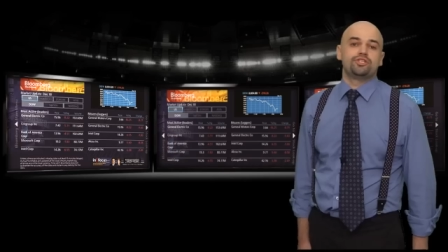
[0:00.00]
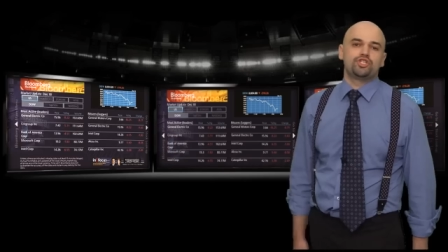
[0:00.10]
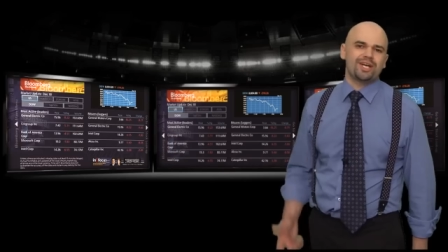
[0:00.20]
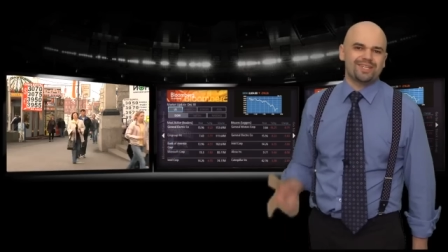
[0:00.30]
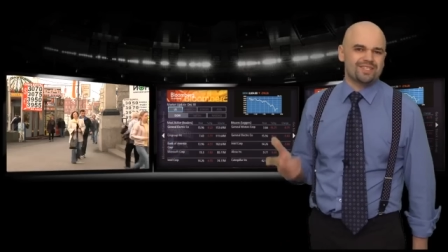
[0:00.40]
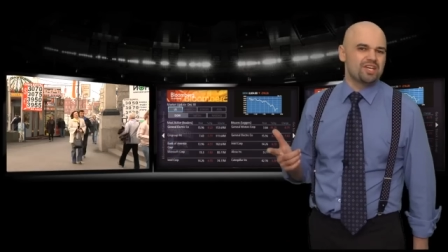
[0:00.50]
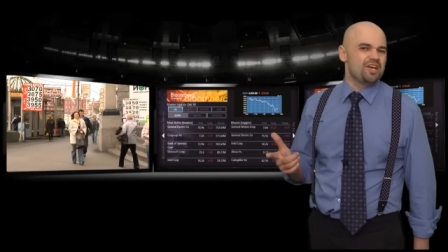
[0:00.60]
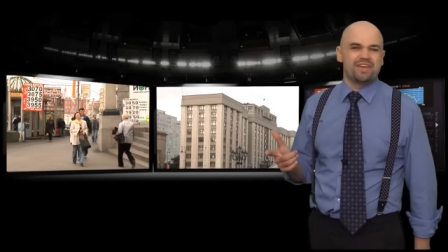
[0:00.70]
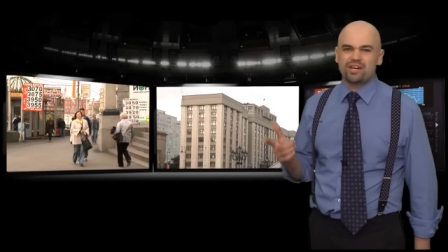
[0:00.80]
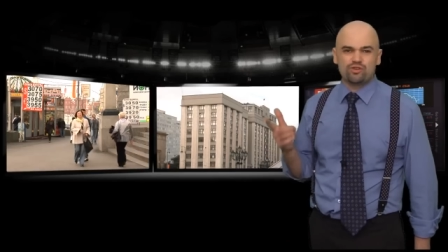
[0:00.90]
Сейчас
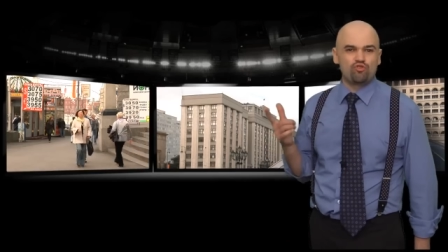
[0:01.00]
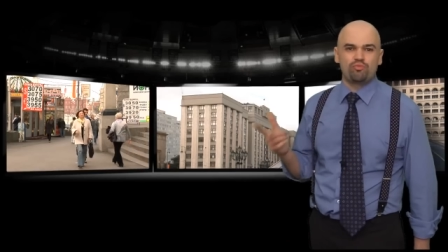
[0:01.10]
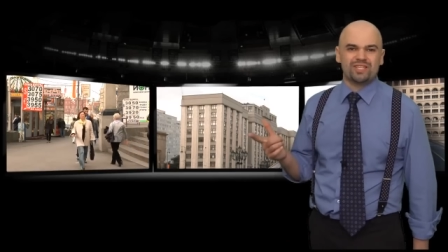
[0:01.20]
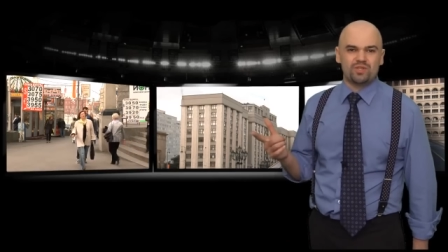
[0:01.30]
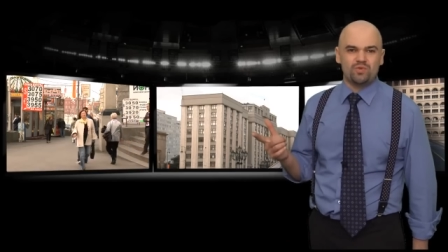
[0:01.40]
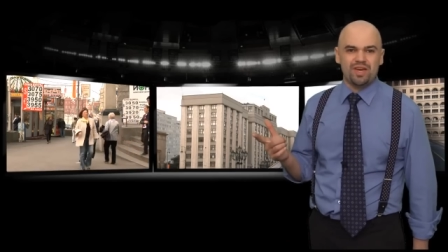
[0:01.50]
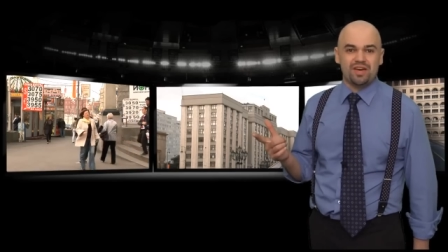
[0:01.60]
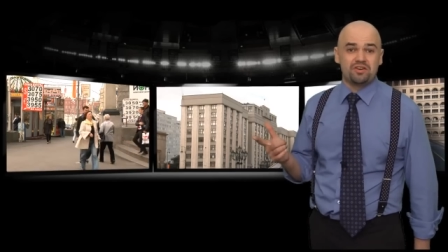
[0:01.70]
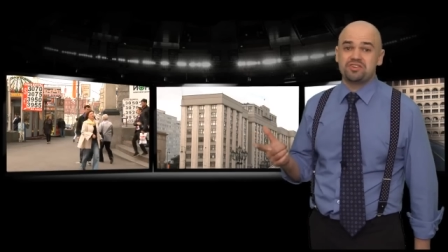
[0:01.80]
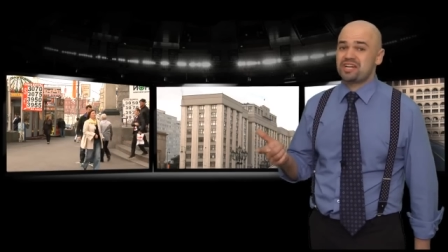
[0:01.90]
я живу в Москве,
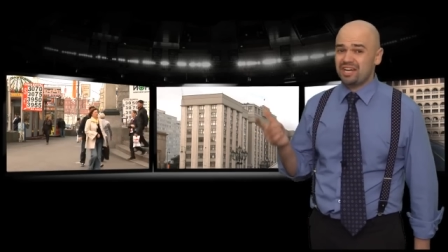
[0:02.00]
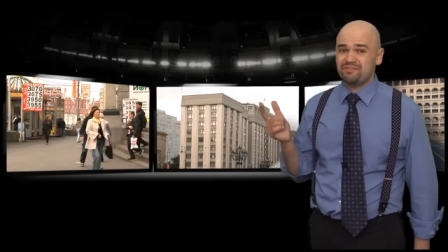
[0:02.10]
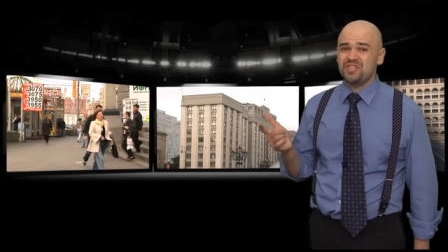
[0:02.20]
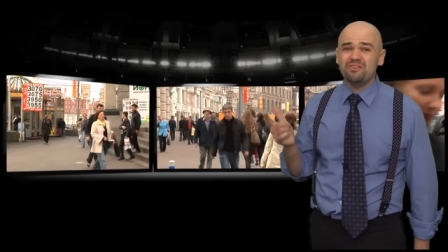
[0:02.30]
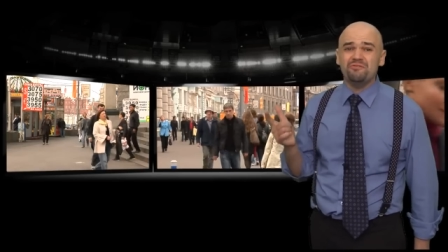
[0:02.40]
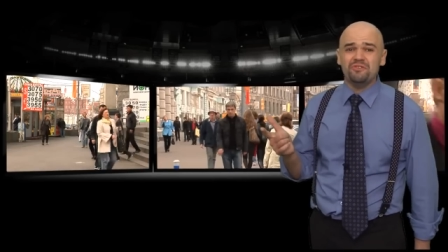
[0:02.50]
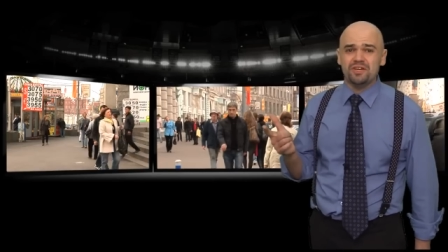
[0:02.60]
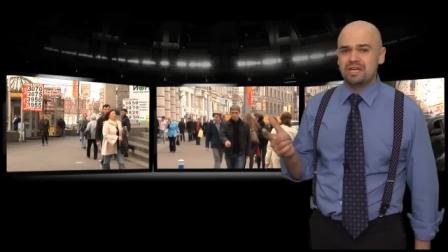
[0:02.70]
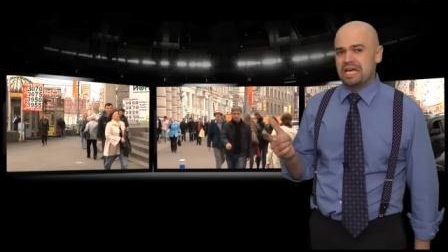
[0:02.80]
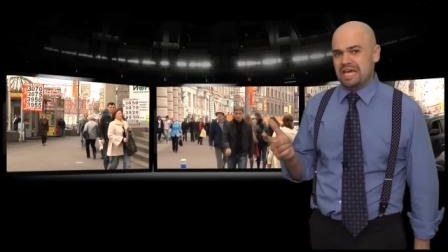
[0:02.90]
как и все
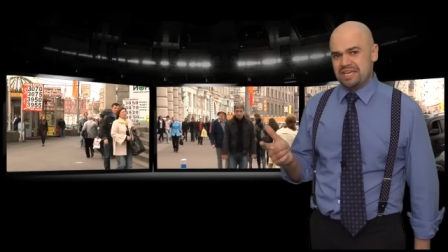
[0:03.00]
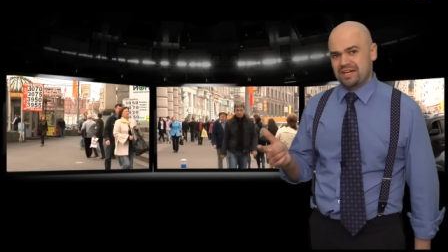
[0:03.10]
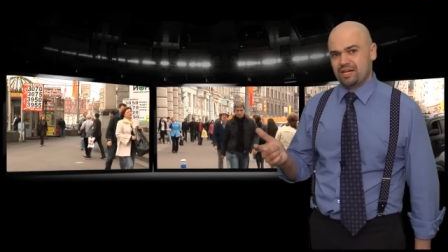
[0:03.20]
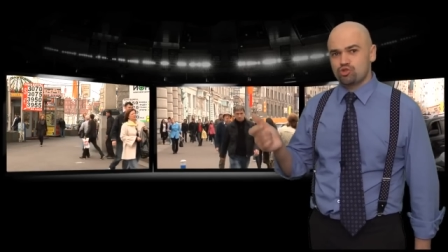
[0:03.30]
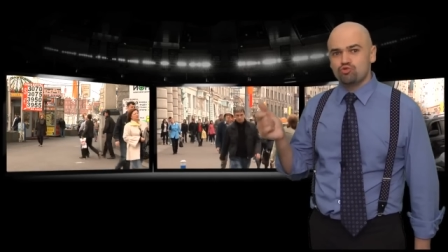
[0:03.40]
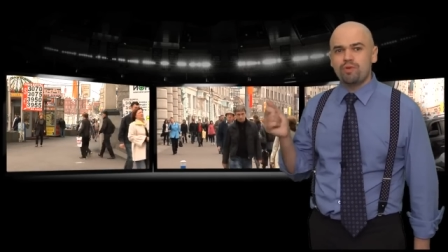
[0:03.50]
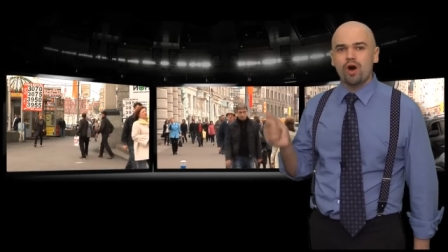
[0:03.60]
вы. Я хожу по